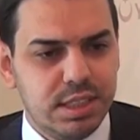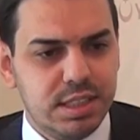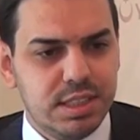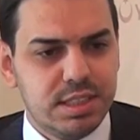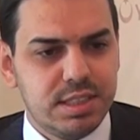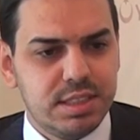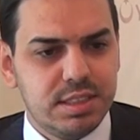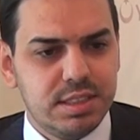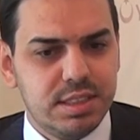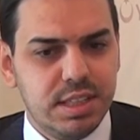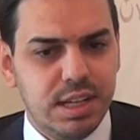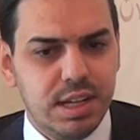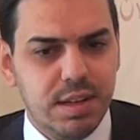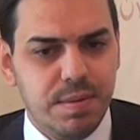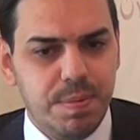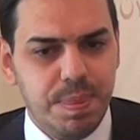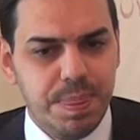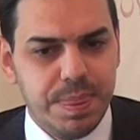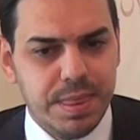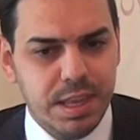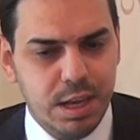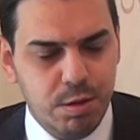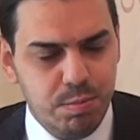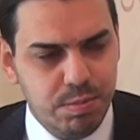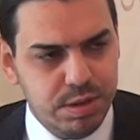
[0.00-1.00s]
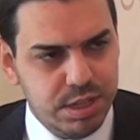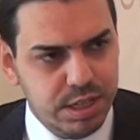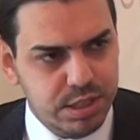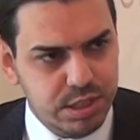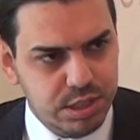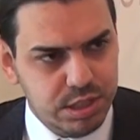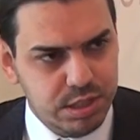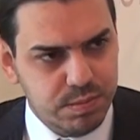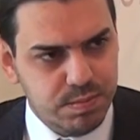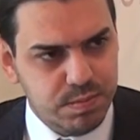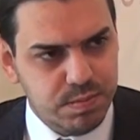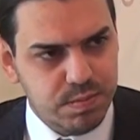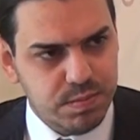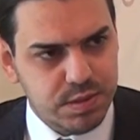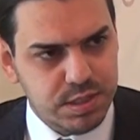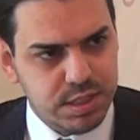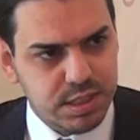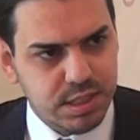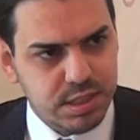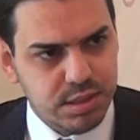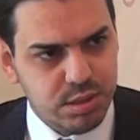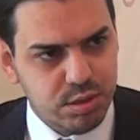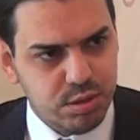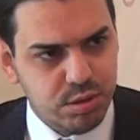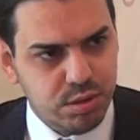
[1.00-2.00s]
arasında hem iletişim
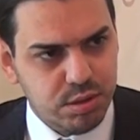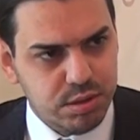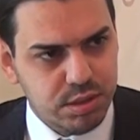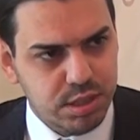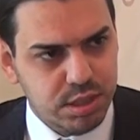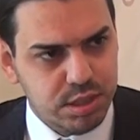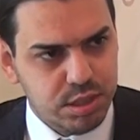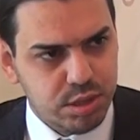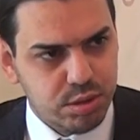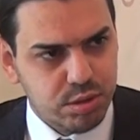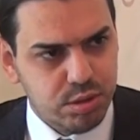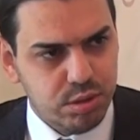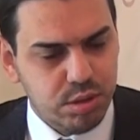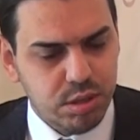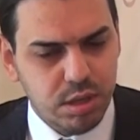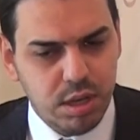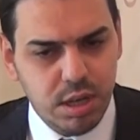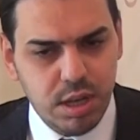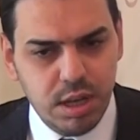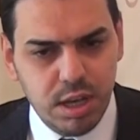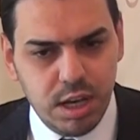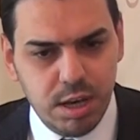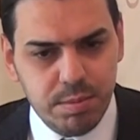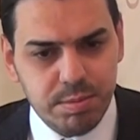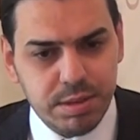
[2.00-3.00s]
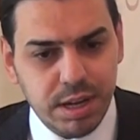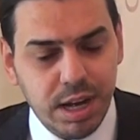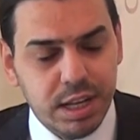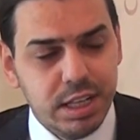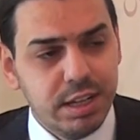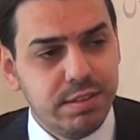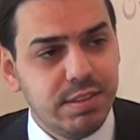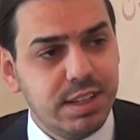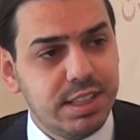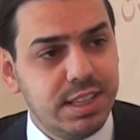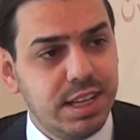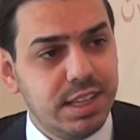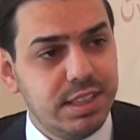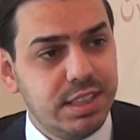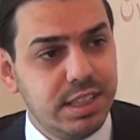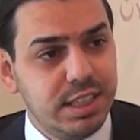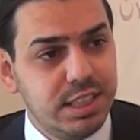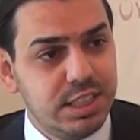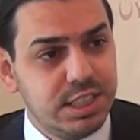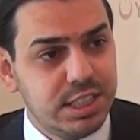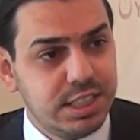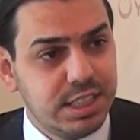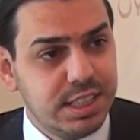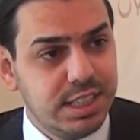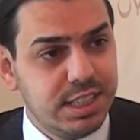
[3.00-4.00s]
sıkıntısı ortaya çıkıyor hem de ana vatanla
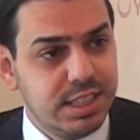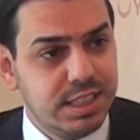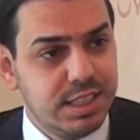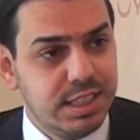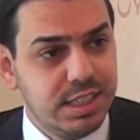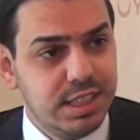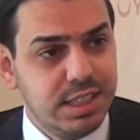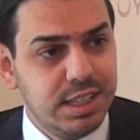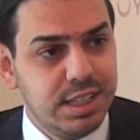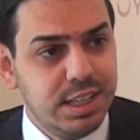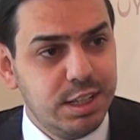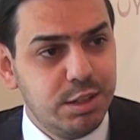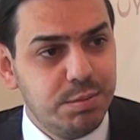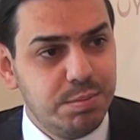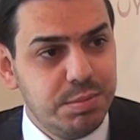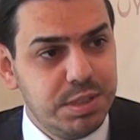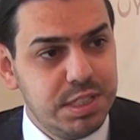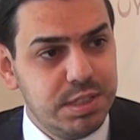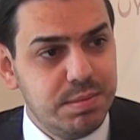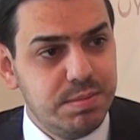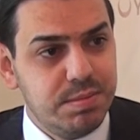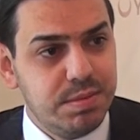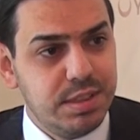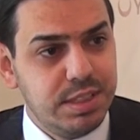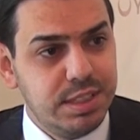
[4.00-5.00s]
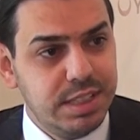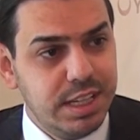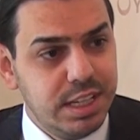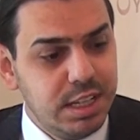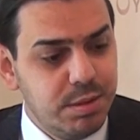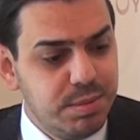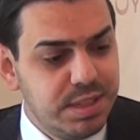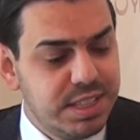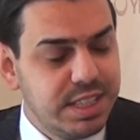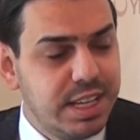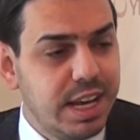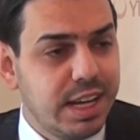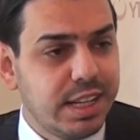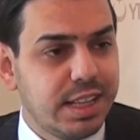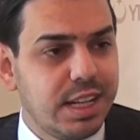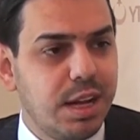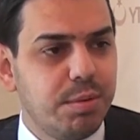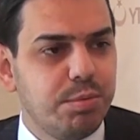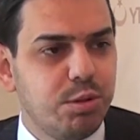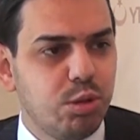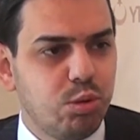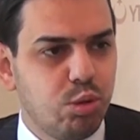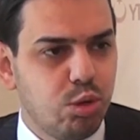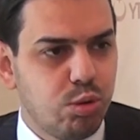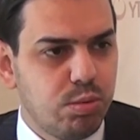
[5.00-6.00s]
ilişkilerini bizim yeni bir
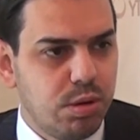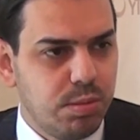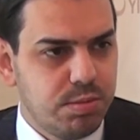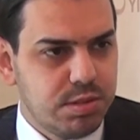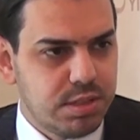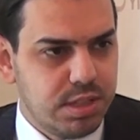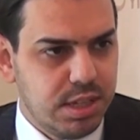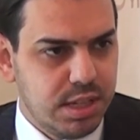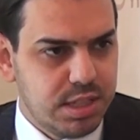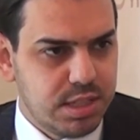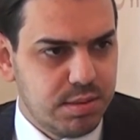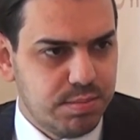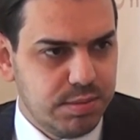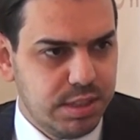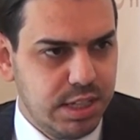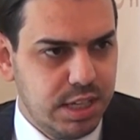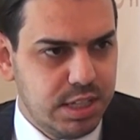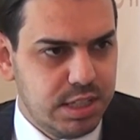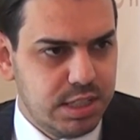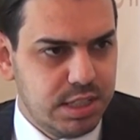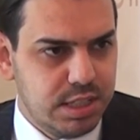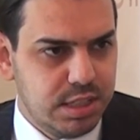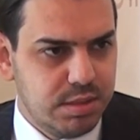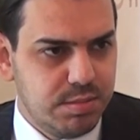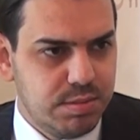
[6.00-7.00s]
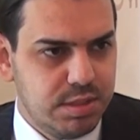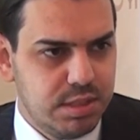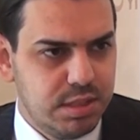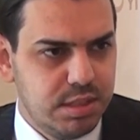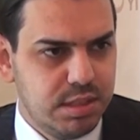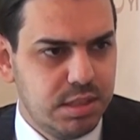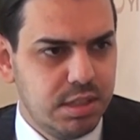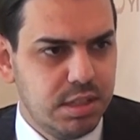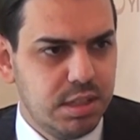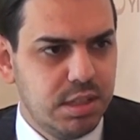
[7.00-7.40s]
denklemde kurmamız lazım gençlerimizin.